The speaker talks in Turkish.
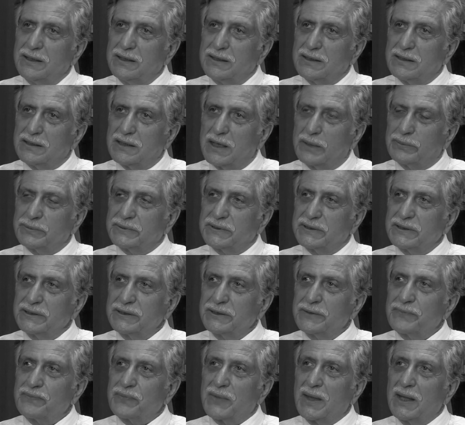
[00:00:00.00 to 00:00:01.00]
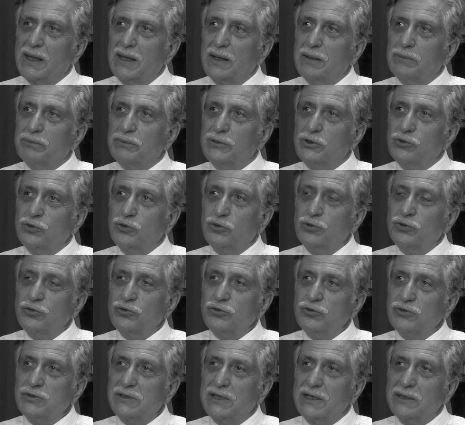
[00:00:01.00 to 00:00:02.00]
yaptık.
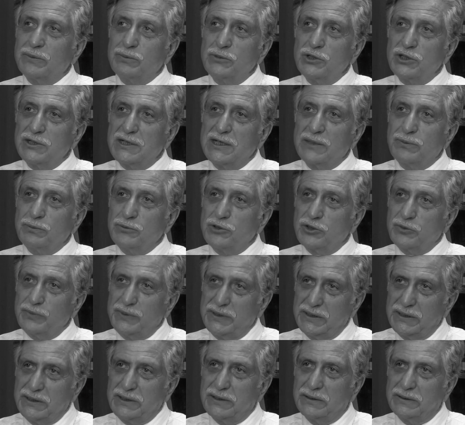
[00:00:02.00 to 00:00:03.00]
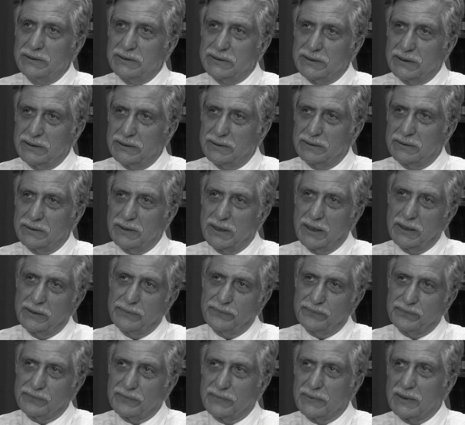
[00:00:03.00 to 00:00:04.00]
1970-71 yılın da
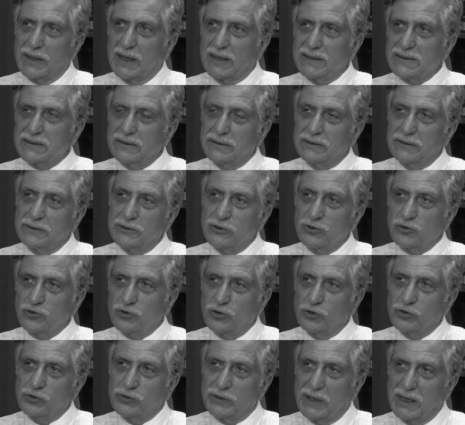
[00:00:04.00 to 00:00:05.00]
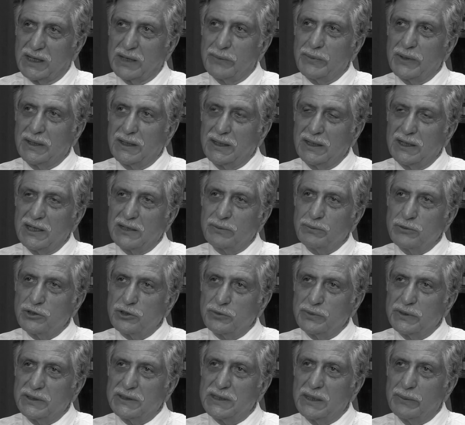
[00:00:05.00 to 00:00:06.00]
ders yılının sonunda demek ki
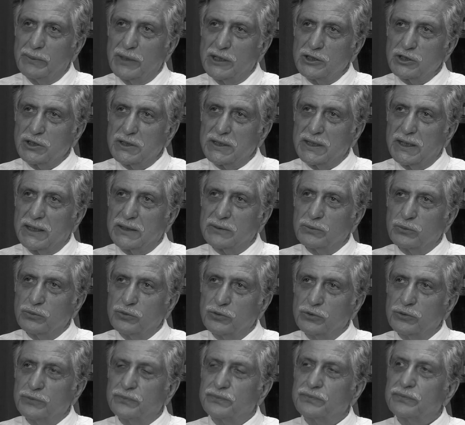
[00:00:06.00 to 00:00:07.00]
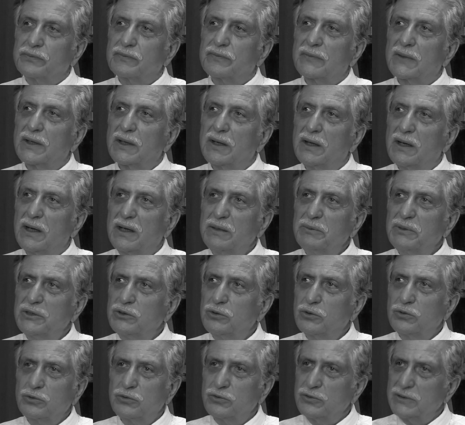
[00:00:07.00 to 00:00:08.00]
71'de başlayan bu hal
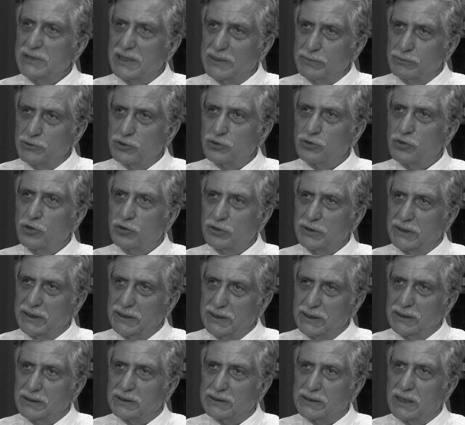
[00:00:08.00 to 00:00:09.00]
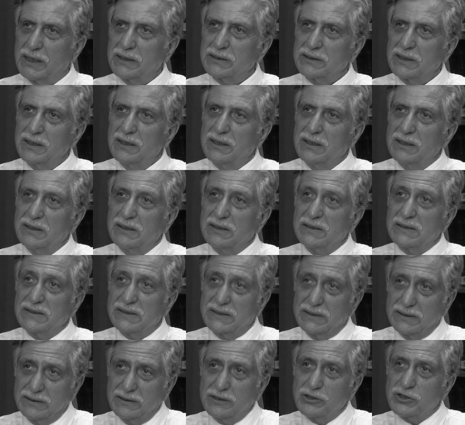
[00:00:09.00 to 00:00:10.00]
1974'lere kadar
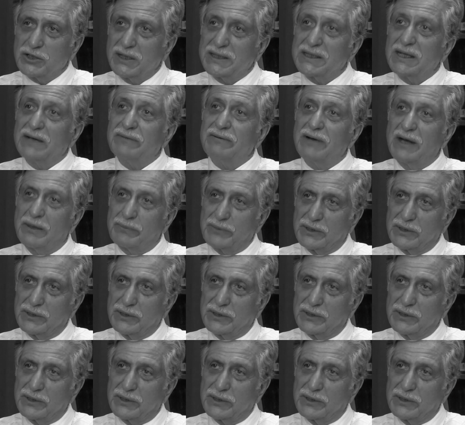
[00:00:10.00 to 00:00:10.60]
sıkıca devam